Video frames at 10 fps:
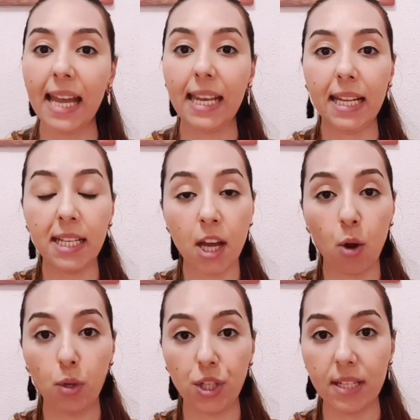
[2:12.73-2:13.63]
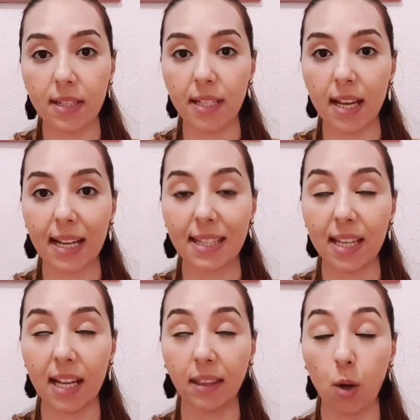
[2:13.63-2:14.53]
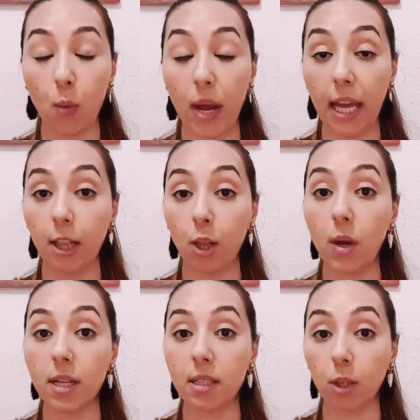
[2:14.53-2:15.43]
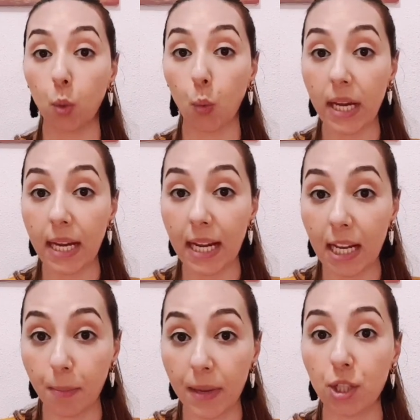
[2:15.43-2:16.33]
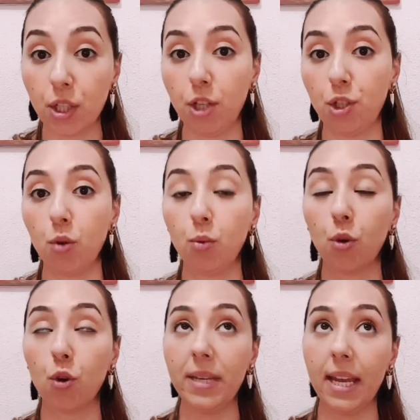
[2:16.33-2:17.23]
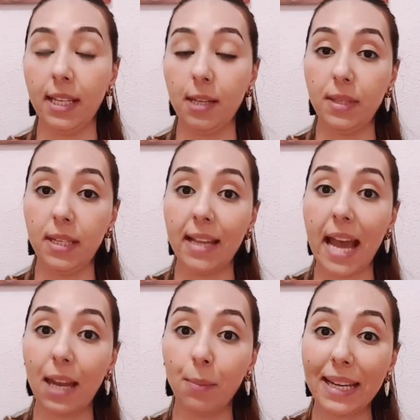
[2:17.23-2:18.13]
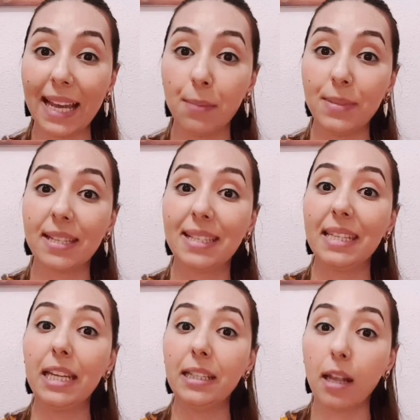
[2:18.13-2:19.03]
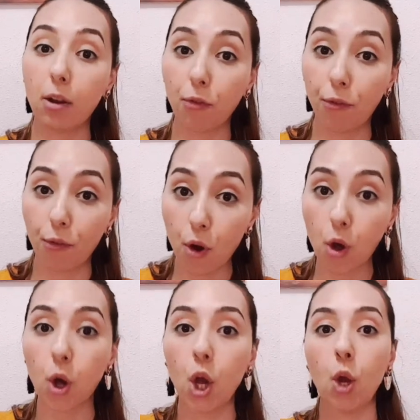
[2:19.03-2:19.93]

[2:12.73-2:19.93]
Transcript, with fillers: لانه الجنسيه كتعطل واحد الوقت طويل باش كيجاوبوكم يعني ابتداء من خمس سنين للفوق